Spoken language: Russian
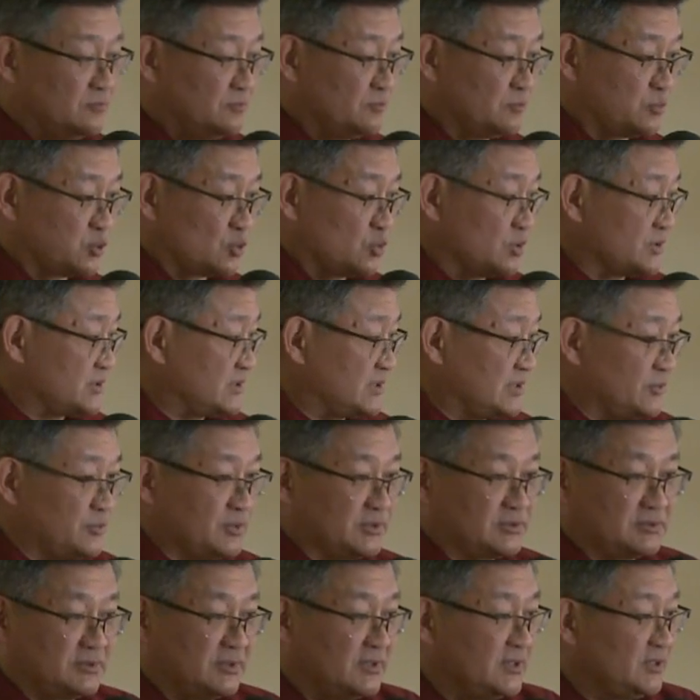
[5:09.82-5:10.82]
Просто
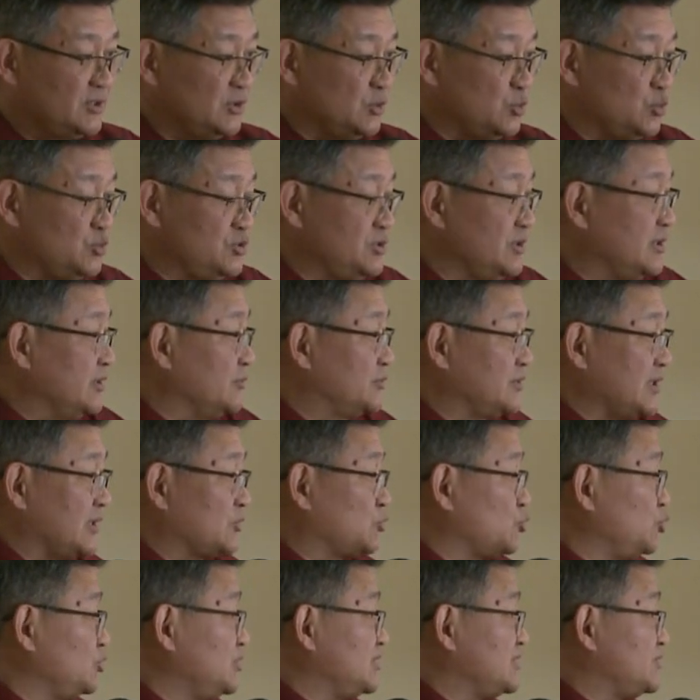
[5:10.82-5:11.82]
вот, и люди говорят,
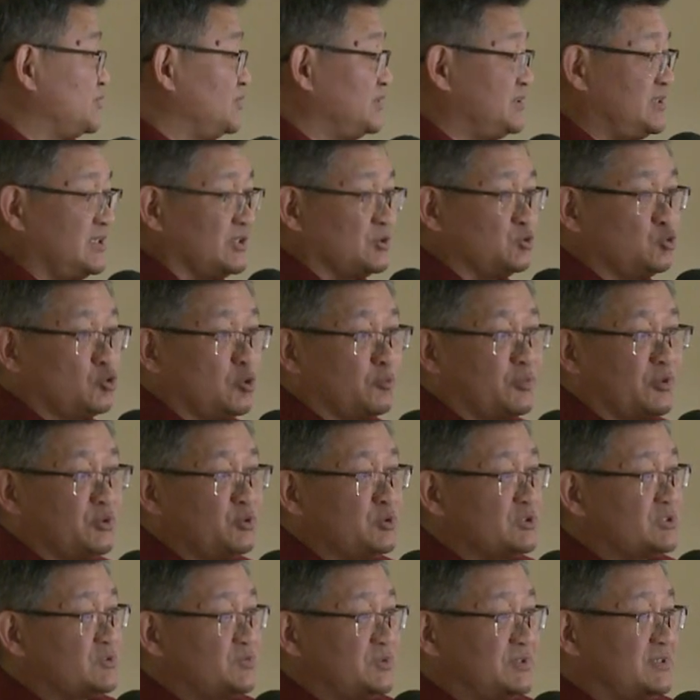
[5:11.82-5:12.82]
откуда цветы, кто
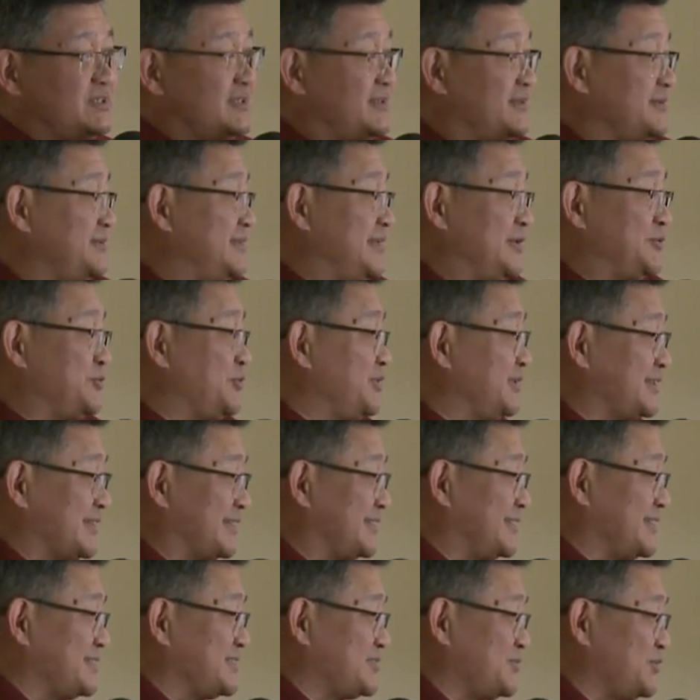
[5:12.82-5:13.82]
принес цветы, нету
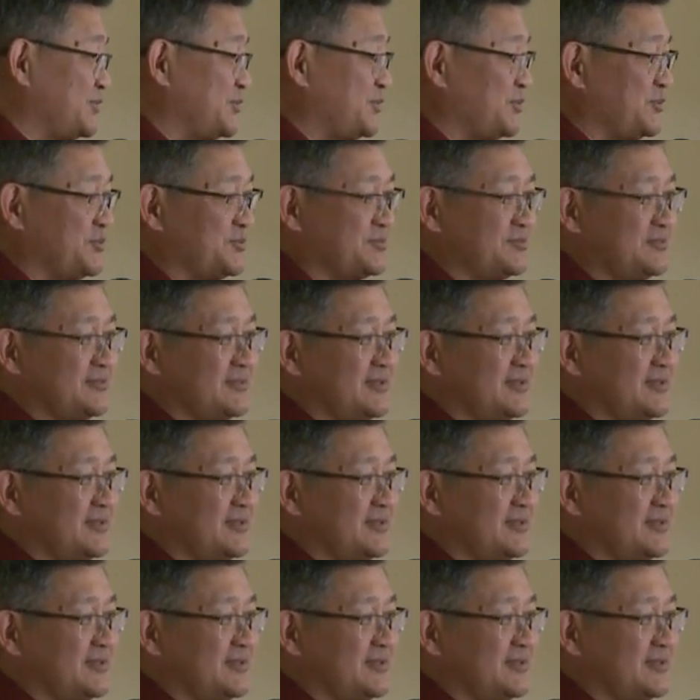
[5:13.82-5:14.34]
никаких цветов.